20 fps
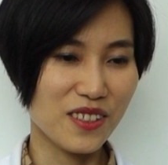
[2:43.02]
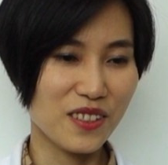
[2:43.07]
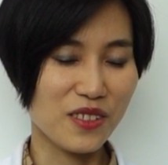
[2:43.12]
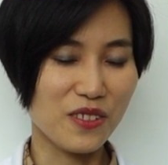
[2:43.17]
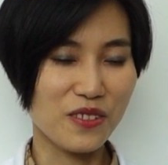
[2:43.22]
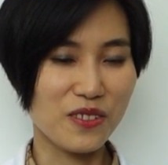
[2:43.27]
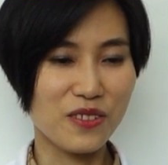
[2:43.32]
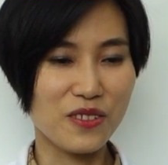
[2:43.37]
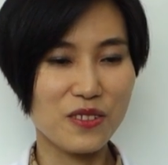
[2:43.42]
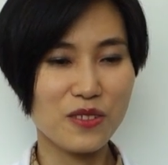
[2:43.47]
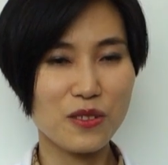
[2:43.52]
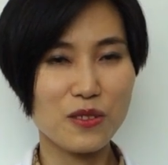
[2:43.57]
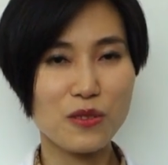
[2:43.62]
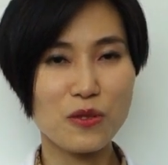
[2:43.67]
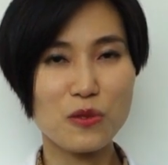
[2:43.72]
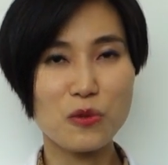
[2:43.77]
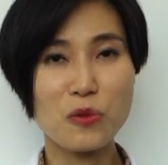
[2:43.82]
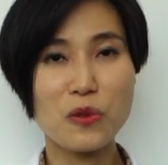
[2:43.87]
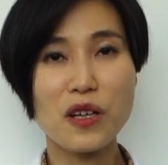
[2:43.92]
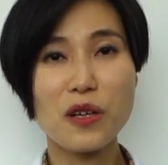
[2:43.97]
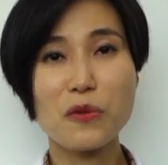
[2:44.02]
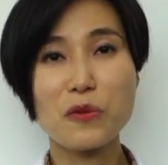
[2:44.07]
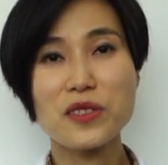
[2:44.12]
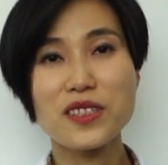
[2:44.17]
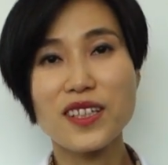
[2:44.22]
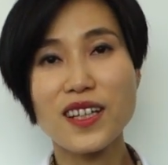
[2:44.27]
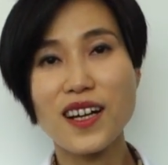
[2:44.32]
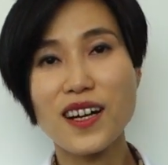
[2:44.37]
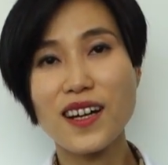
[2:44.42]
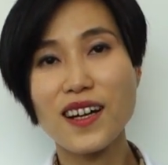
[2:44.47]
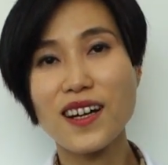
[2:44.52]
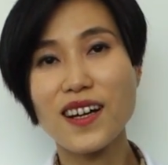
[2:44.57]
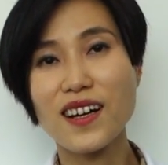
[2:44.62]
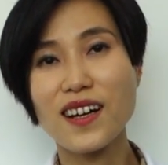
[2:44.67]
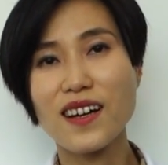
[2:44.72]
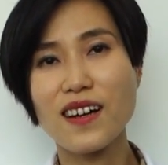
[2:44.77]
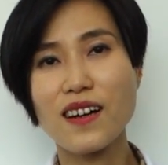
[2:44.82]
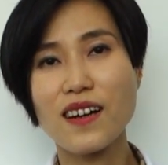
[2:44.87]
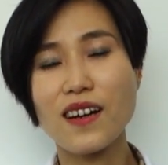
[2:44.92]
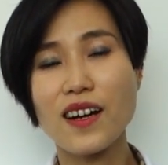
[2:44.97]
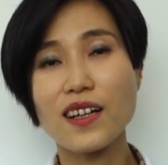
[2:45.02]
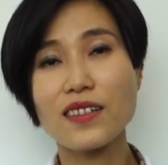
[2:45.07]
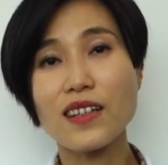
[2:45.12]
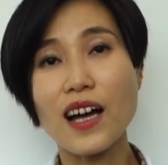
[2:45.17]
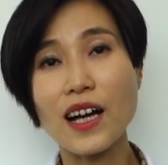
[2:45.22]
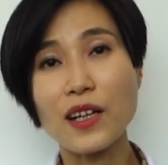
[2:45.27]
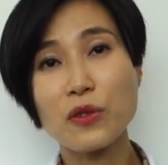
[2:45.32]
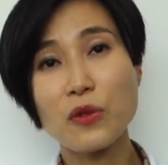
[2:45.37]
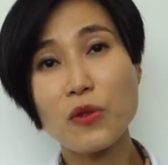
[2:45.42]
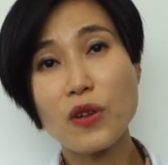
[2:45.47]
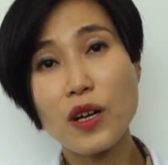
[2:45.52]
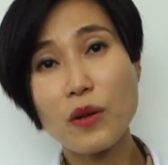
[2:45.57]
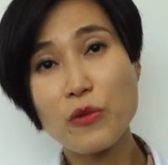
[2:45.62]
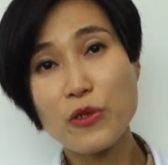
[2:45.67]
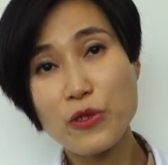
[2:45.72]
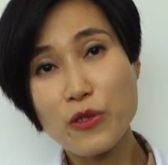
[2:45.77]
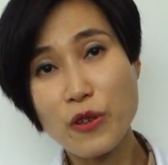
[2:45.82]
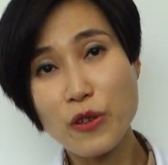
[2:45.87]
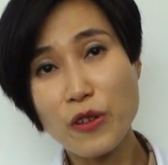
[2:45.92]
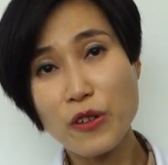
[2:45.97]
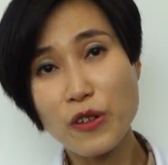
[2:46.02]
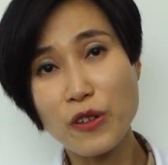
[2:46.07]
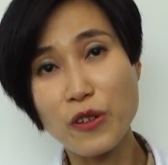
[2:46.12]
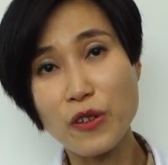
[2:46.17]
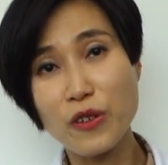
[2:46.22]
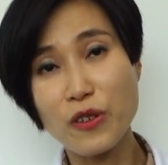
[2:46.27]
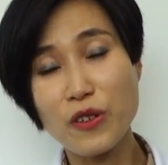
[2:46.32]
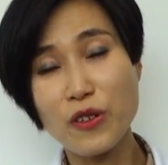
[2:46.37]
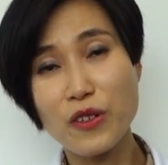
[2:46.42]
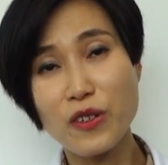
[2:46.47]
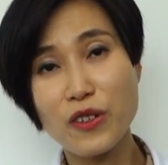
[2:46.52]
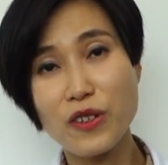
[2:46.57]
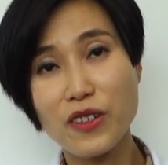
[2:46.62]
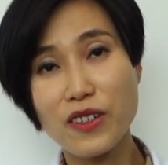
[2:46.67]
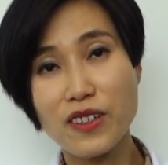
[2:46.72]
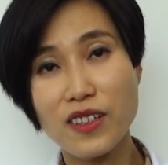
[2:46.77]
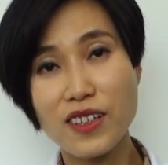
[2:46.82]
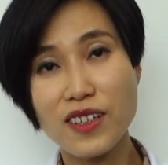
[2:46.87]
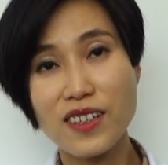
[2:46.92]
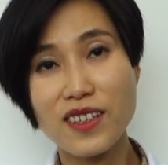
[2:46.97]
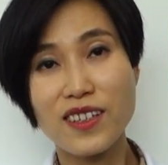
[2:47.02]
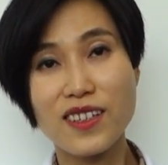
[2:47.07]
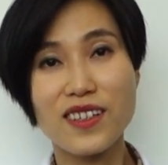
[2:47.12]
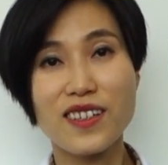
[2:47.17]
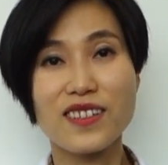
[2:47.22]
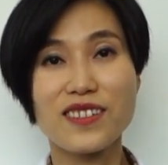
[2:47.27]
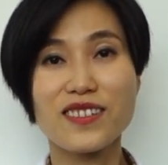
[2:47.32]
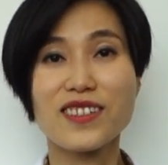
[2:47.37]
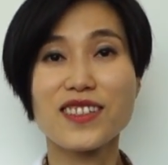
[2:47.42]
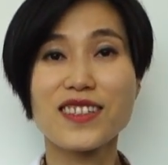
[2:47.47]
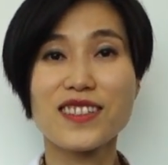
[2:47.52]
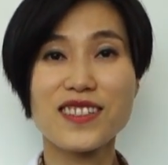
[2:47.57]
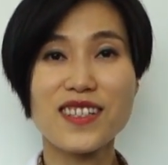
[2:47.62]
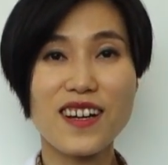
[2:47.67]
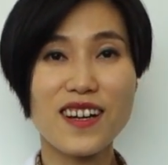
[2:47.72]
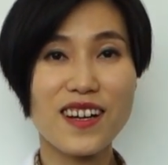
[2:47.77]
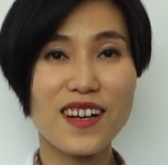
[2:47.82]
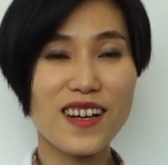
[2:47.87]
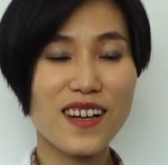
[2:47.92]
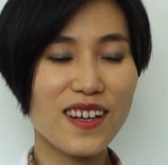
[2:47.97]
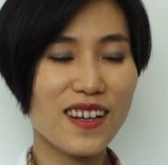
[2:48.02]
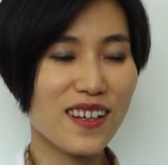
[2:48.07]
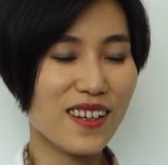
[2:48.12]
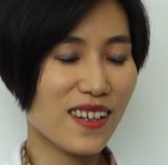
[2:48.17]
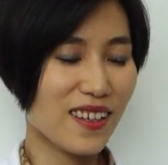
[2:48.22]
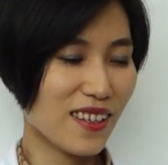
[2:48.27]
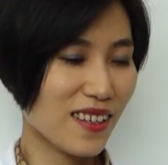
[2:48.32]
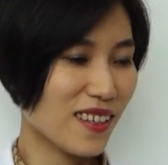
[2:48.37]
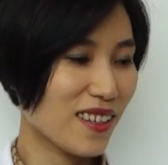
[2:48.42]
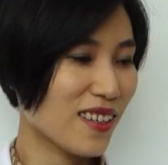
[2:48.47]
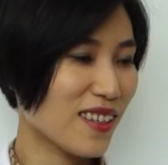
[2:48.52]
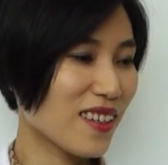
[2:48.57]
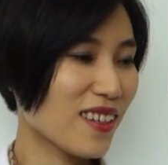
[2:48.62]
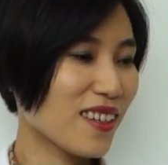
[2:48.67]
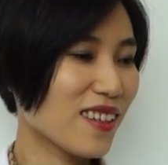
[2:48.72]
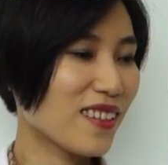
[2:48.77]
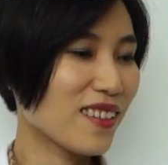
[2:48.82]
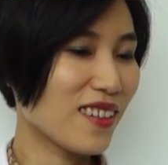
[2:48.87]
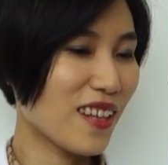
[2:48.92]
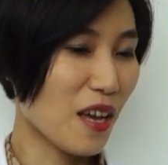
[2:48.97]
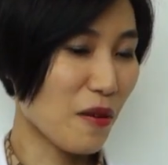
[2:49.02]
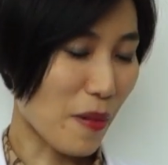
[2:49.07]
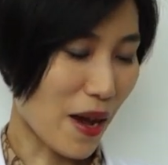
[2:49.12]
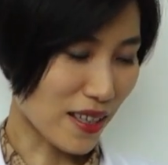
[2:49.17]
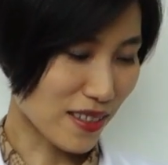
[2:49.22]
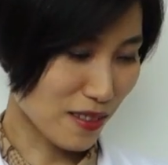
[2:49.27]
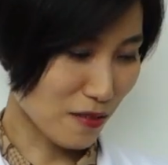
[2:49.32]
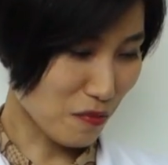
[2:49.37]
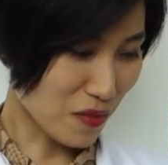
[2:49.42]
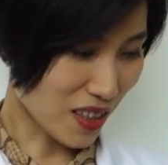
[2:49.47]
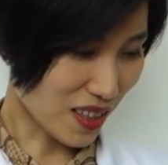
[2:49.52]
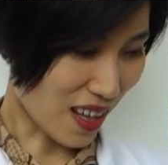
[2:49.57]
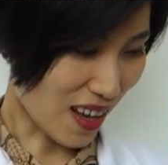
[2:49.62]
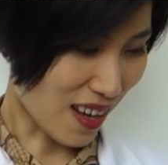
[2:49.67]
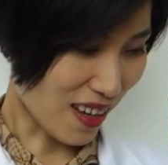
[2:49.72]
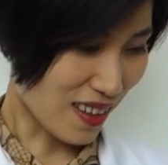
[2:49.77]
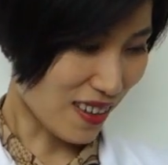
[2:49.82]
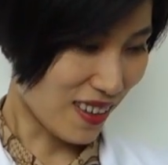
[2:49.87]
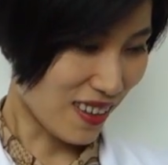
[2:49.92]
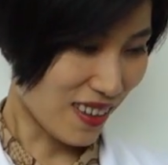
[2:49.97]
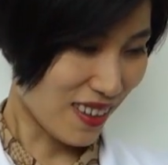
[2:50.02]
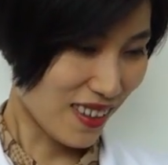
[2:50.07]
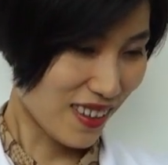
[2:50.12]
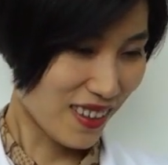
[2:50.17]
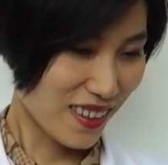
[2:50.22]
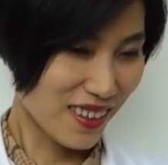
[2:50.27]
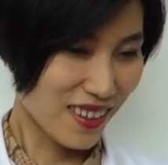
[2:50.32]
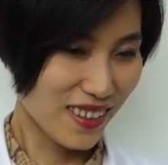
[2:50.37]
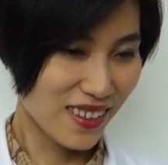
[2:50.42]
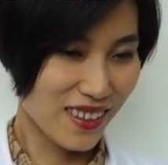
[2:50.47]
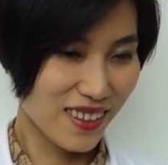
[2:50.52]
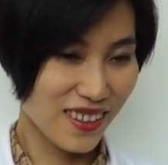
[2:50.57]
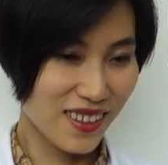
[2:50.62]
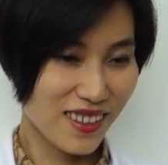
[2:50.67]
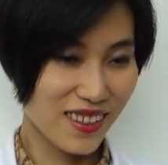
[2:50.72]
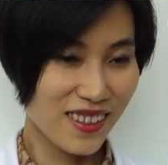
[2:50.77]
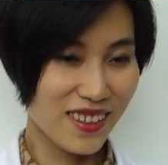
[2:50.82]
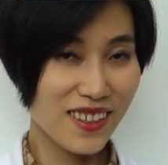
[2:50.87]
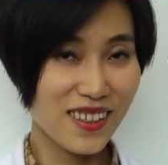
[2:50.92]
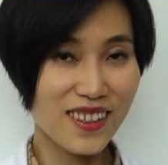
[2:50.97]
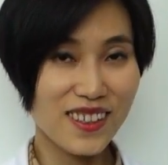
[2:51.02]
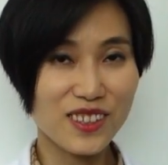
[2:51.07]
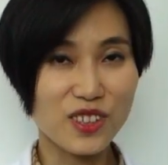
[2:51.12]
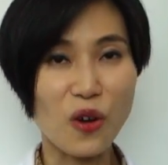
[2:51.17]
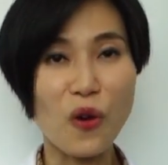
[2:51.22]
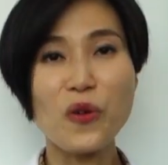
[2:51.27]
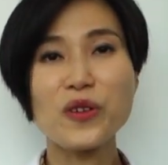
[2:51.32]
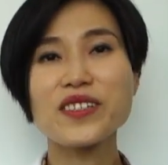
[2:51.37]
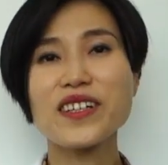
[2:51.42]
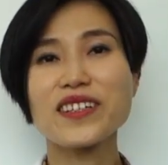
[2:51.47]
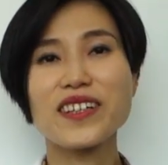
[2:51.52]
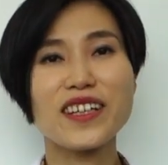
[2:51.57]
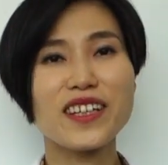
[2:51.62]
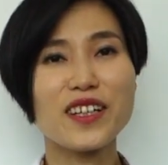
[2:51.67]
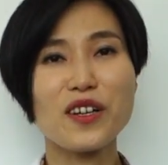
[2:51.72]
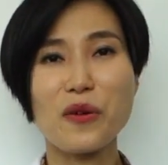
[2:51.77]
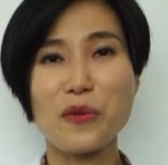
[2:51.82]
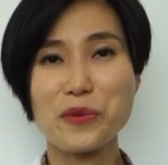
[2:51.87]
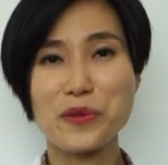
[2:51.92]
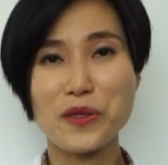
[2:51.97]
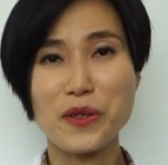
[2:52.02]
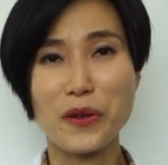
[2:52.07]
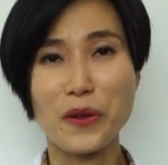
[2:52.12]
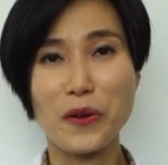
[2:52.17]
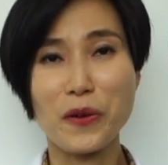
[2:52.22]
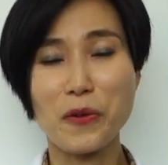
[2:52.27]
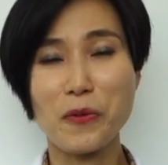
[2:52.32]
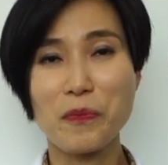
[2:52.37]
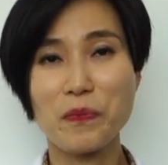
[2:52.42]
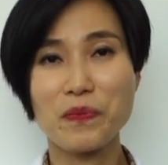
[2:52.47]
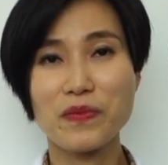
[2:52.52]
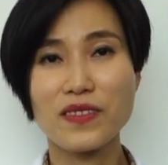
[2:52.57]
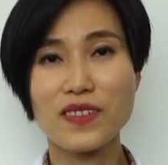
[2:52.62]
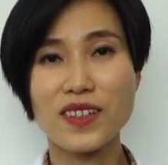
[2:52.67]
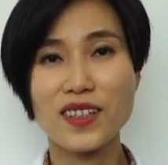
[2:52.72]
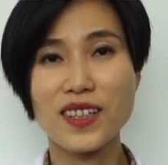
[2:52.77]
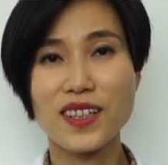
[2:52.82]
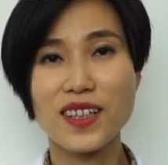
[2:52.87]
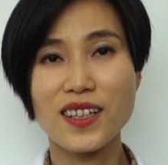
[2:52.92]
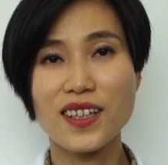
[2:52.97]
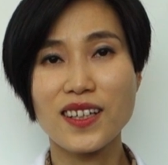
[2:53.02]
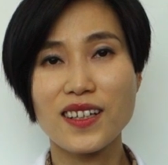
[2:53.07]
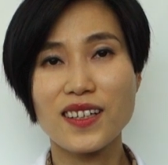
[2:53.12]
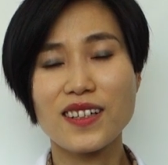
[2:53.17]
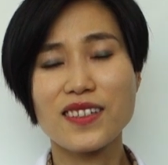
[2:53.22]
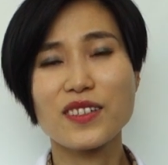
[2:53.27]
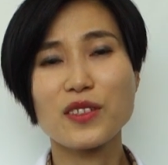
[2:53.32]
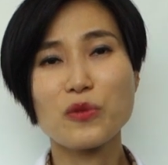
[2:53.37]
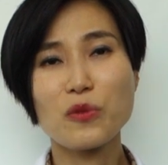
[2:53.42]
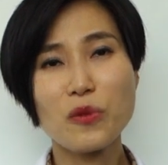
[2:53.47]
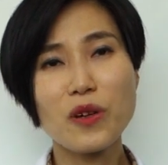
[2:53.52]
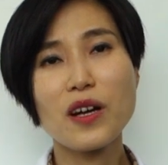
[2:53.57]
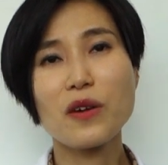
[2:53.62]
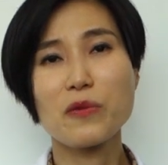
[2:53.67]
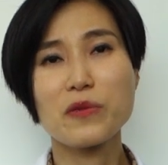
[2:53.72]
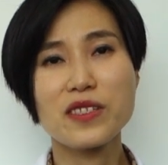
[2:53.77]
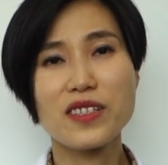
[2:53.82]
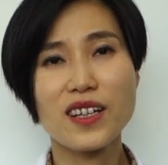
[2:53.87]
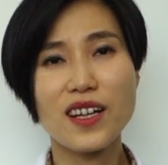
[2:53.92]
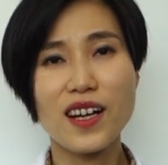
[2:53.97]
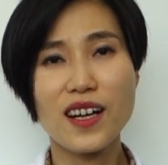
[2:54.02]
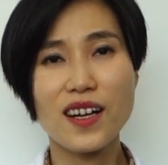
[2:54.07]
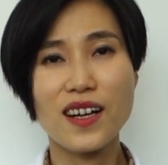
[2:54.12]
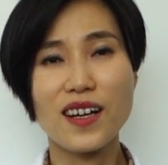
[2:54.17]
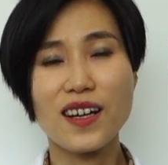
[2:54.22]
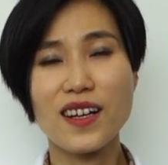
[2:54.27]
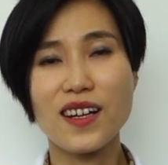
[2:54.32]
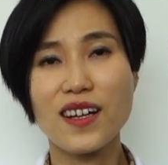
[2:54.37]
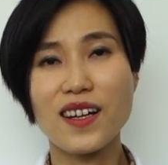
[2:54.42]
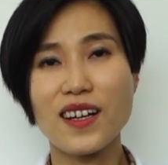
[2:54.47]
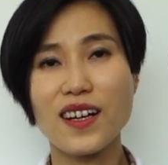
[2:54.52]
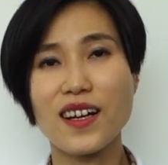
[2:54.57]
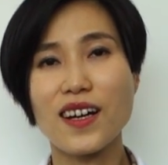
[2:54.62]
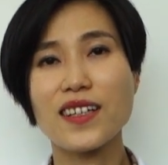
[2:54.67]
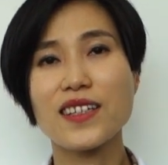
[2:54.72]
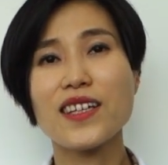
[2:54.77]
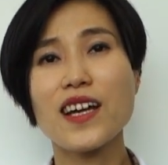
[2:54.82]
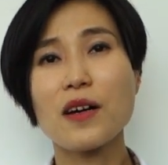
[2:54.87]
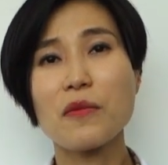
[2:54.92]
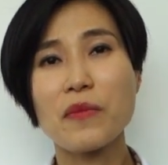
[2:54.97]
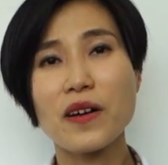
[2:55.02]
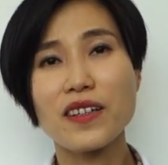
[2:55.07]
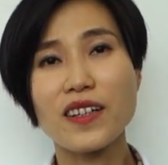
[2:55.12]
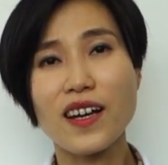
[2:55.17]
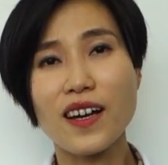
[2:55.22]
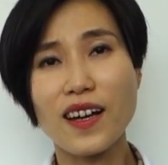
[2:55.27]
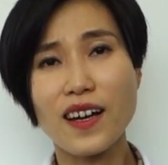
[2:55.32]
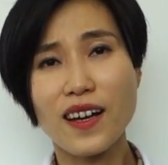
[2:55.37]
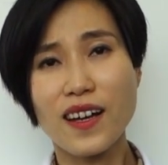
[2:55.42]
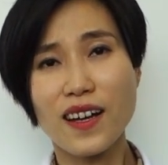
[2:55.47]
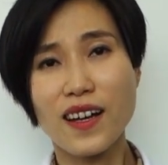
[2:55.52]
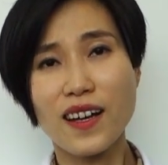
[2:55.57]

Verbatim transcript: 어, 송강호 씨가 아, 당뇨라면서요. 의사가 네 맞습니다. 더 이상 얘기가 없어요. 근데 송강호 씨가 아, 이 양반아